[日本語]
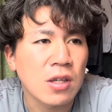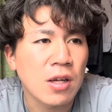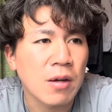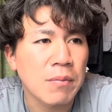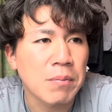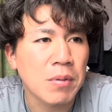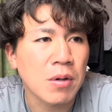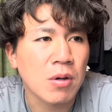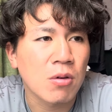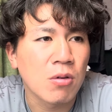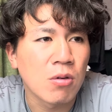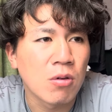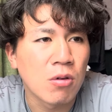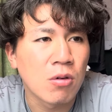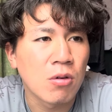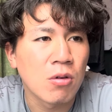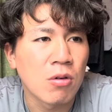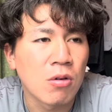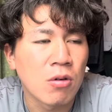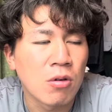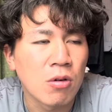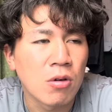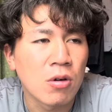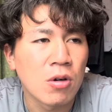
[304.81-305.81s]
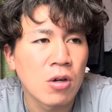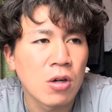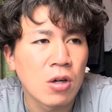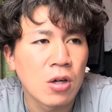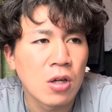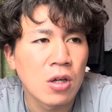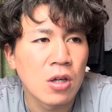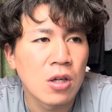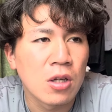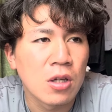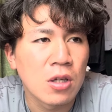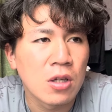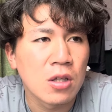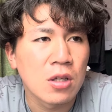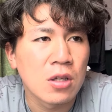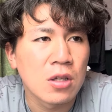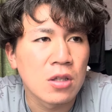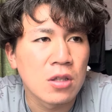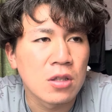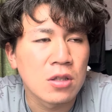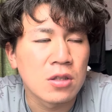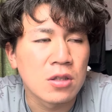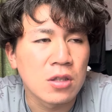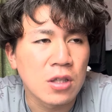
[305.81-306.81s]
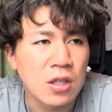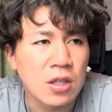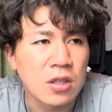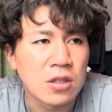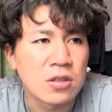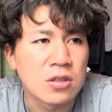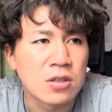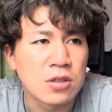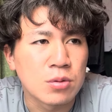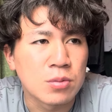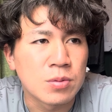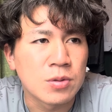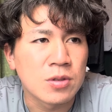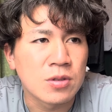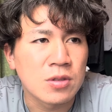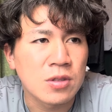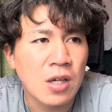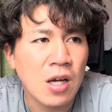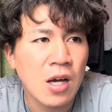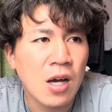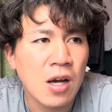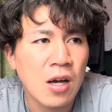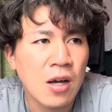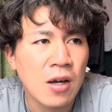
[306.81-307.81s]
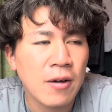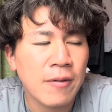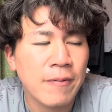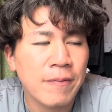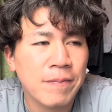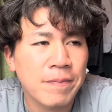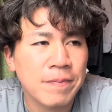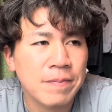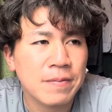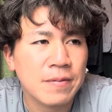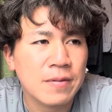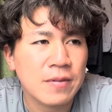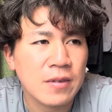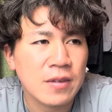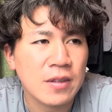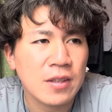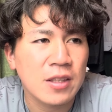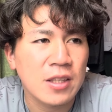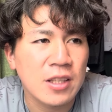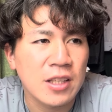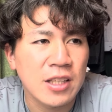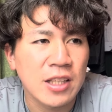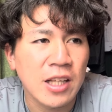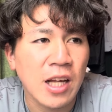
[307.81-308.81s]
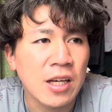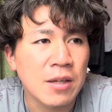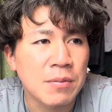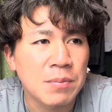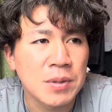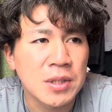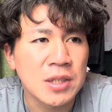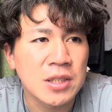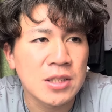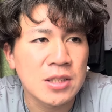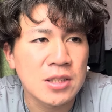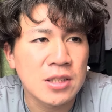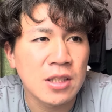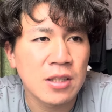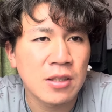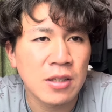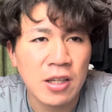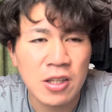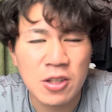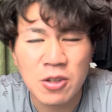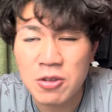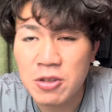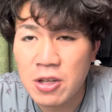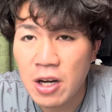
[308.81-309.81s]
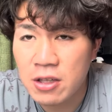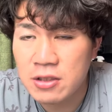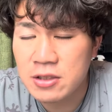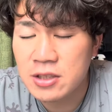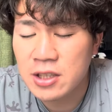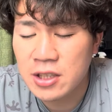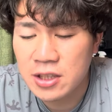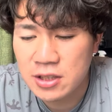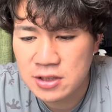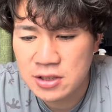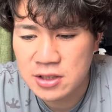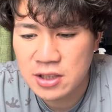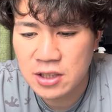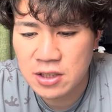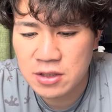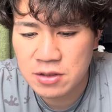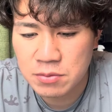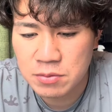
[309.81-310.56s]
やっぱこう、ね、自分が左ピッチャー、なよくあるじゃないですか。